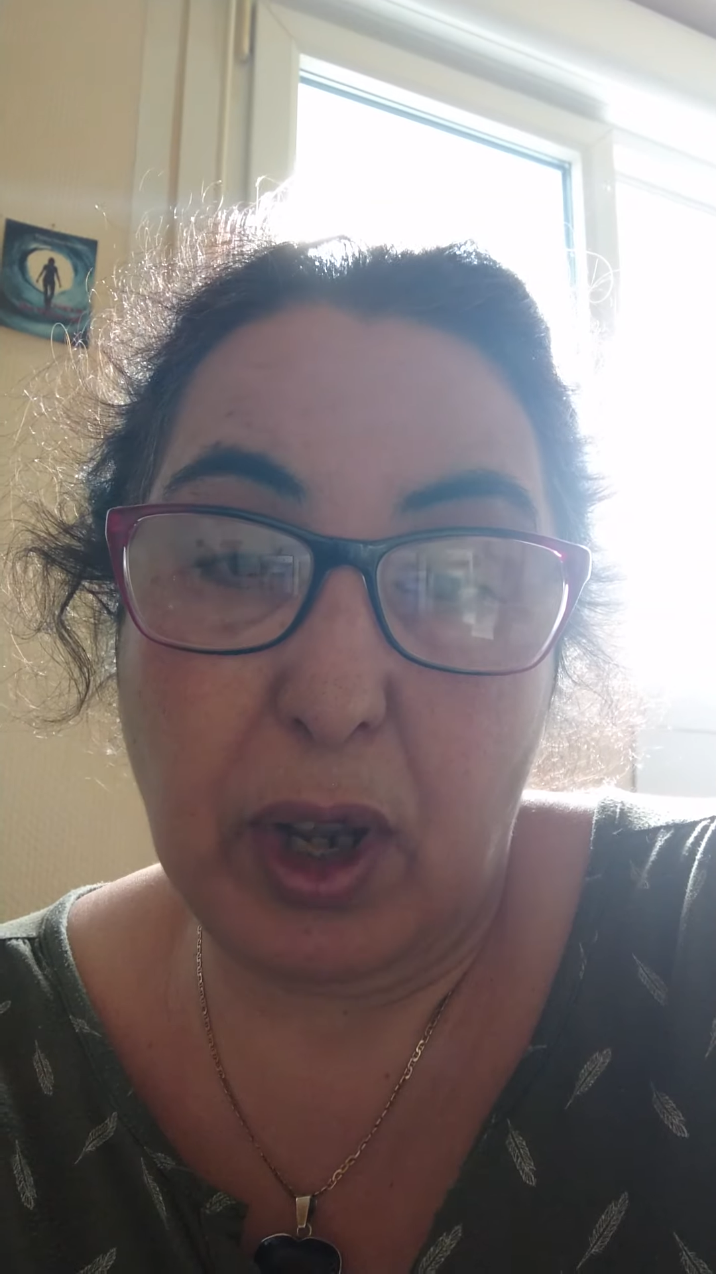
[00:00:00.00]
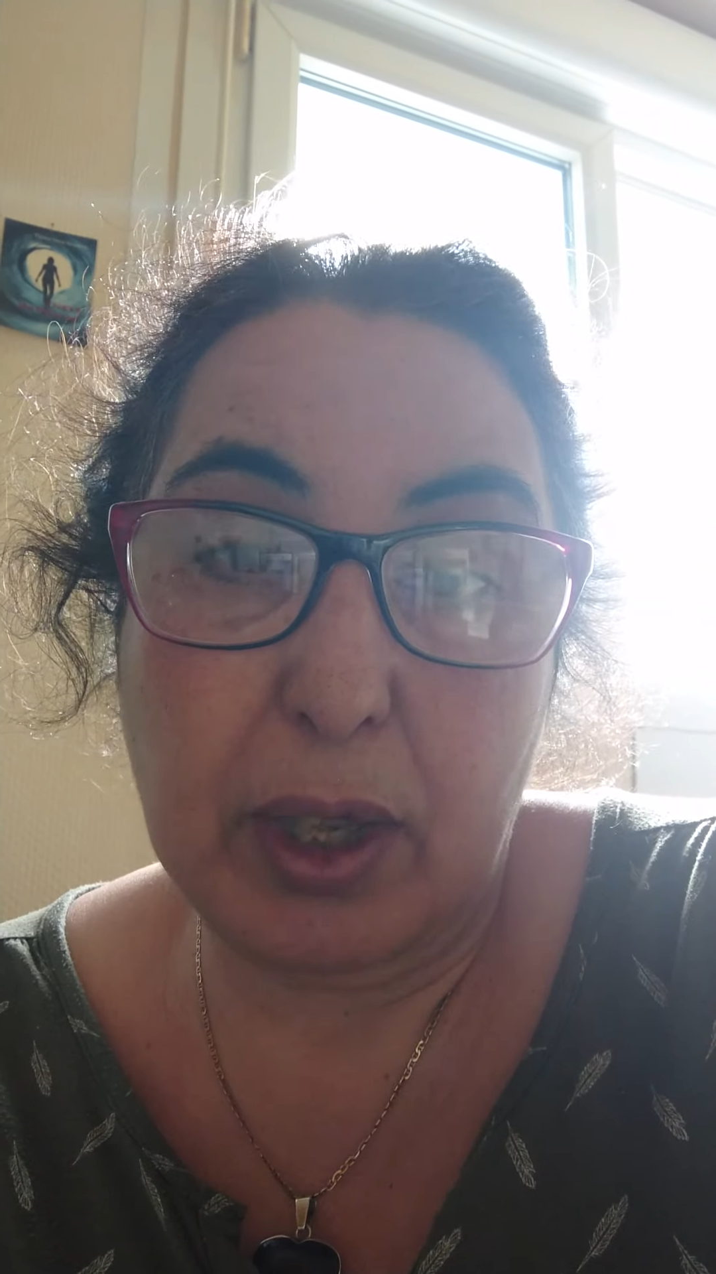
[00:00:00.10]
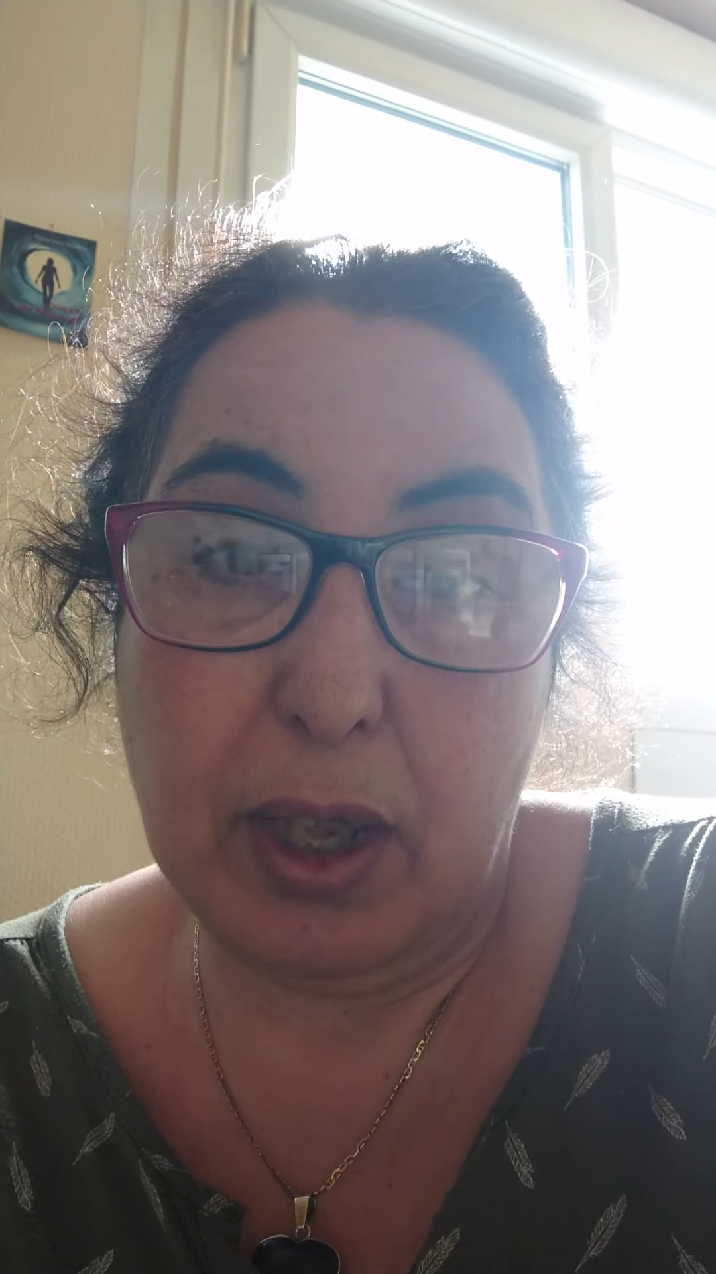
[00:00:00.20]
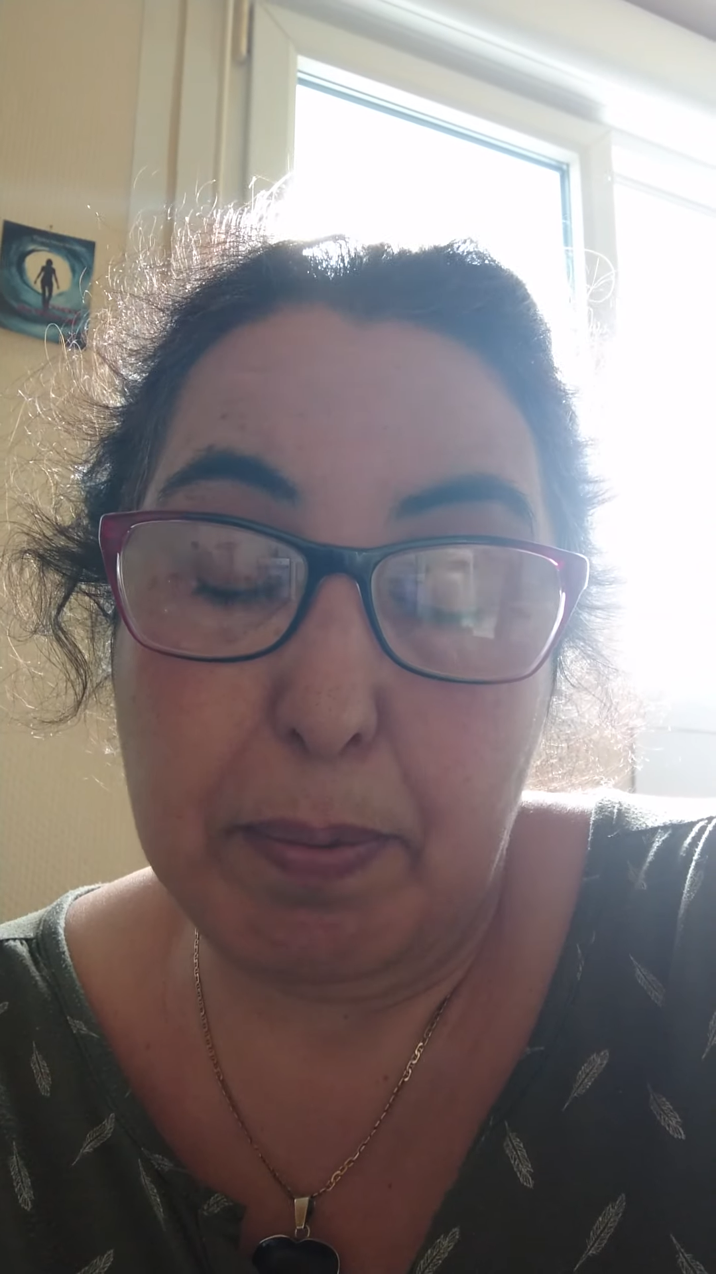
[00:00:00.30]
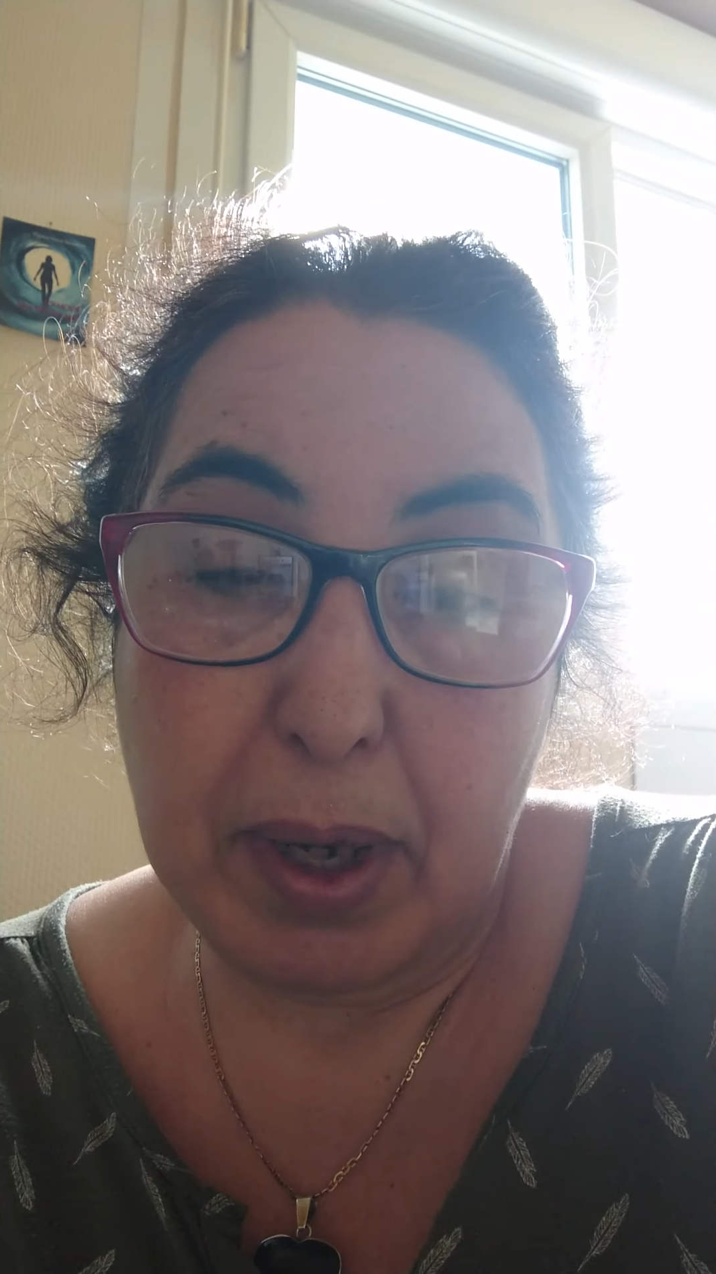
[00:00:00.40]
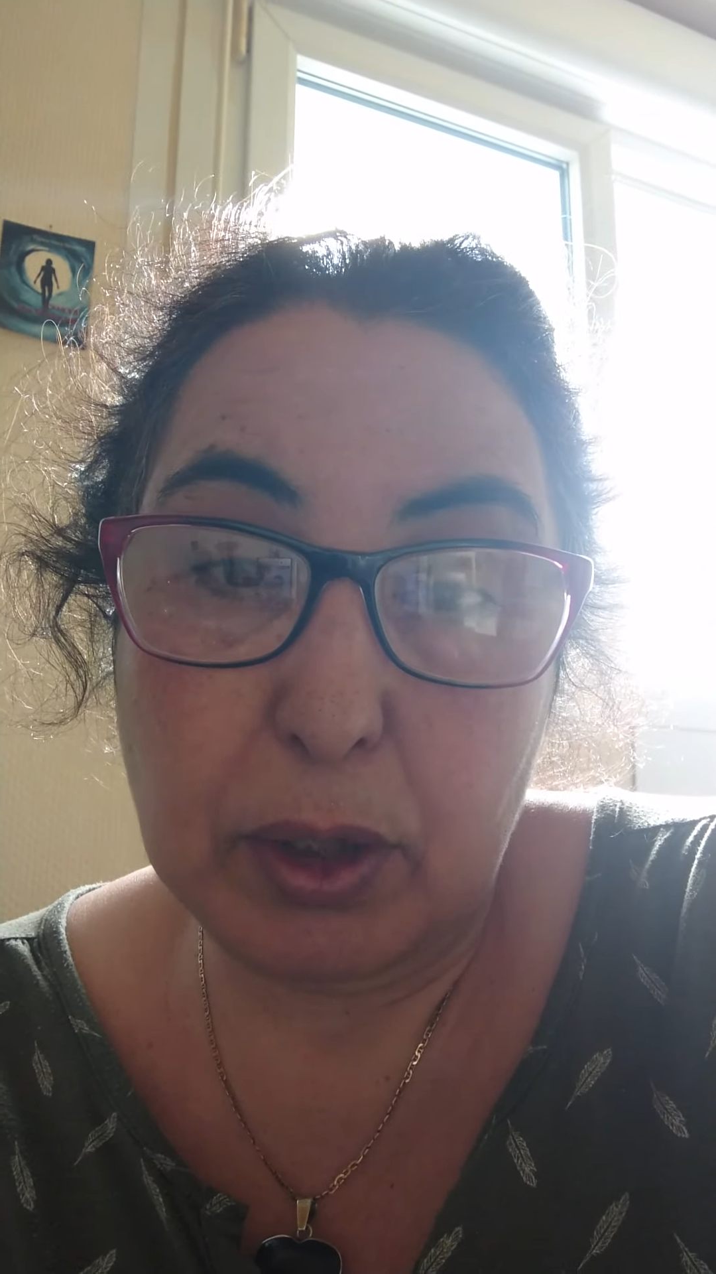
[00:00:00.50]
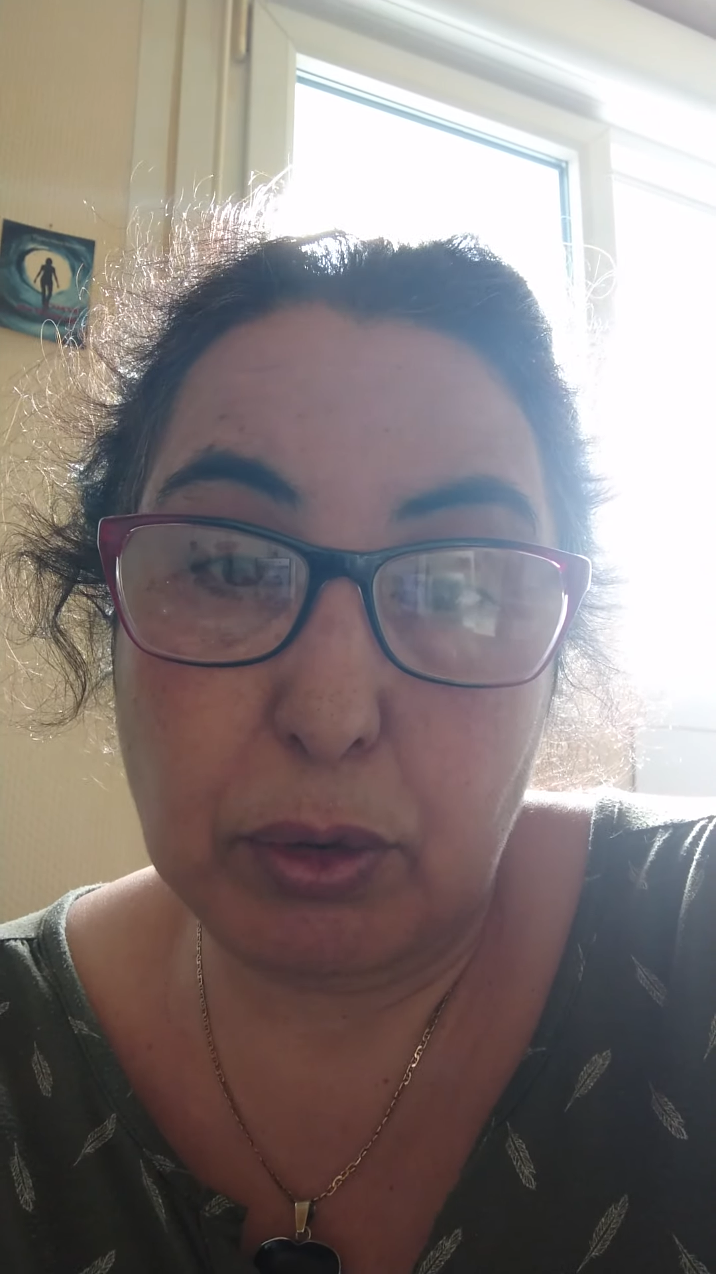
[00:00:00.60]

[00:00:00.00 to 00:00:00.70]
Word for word: faire un débat